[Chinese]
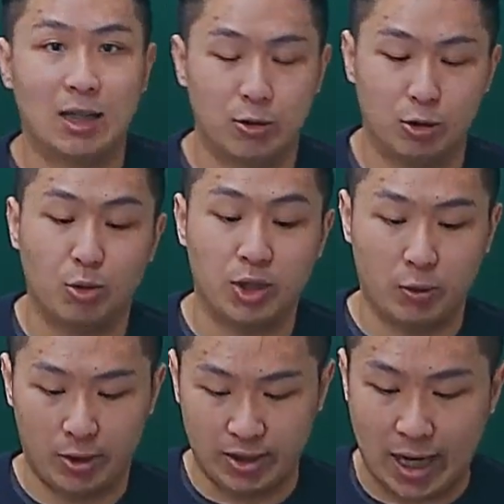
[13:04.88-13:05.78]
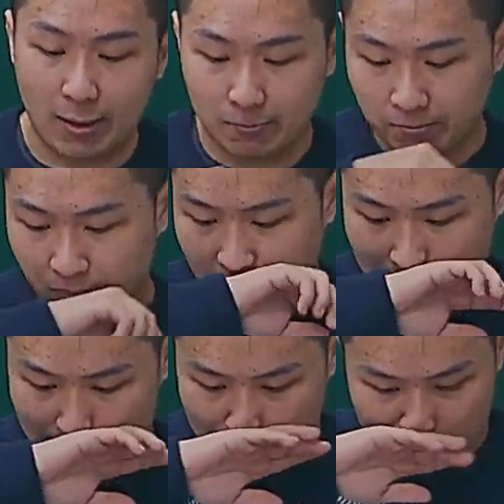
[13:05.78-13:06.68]
去做一个回答。
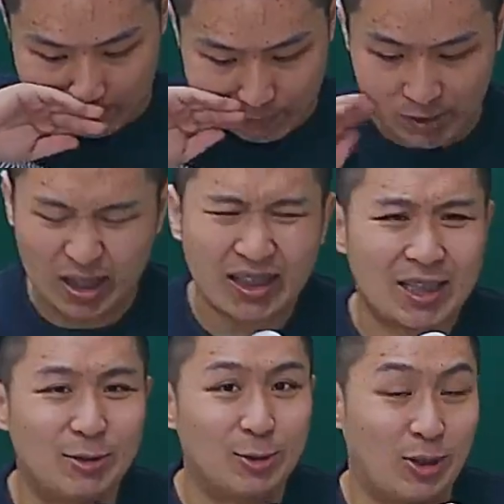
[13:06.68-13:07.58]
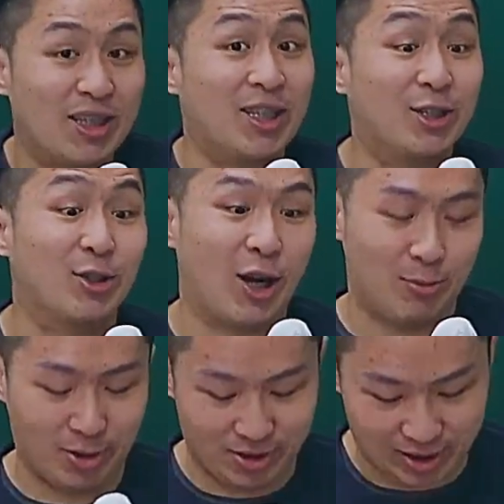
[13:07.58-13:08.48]
好，让大家去做一个吸收啦，
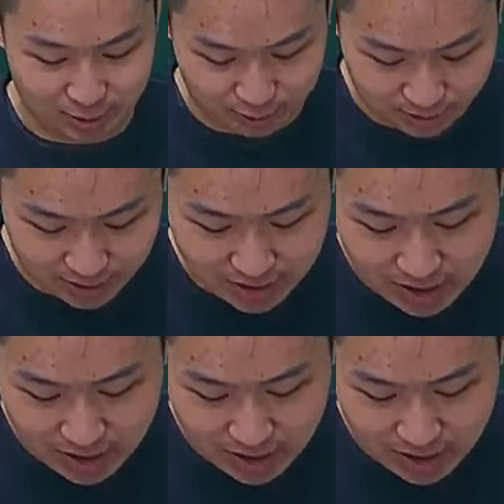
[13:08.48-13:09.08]
不好意思讲错了。